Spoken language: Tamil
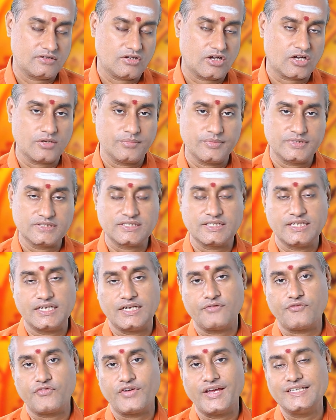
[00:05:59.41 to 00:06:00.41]
டாக்குமெண்ட்ஸ்
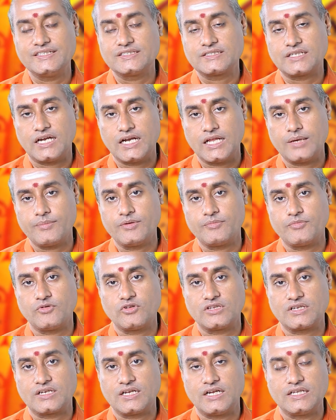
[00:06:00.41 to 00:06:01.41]
இல்லைன்னா ஃபைல்ஸ் காணாமல்
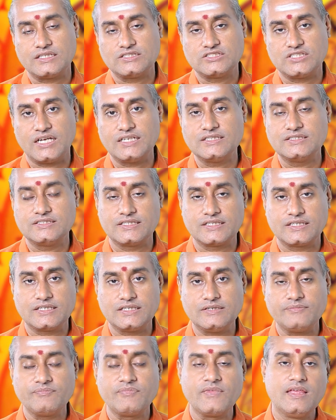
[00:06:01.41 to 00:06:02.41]
போகிறதுக்கான சான்ஸ்
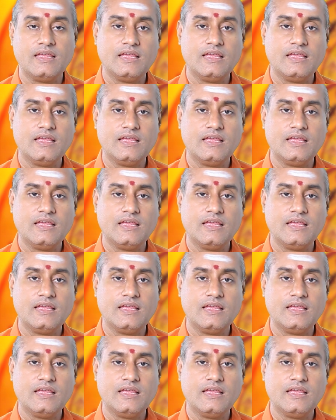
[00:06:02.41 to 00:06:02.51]
இருக்குது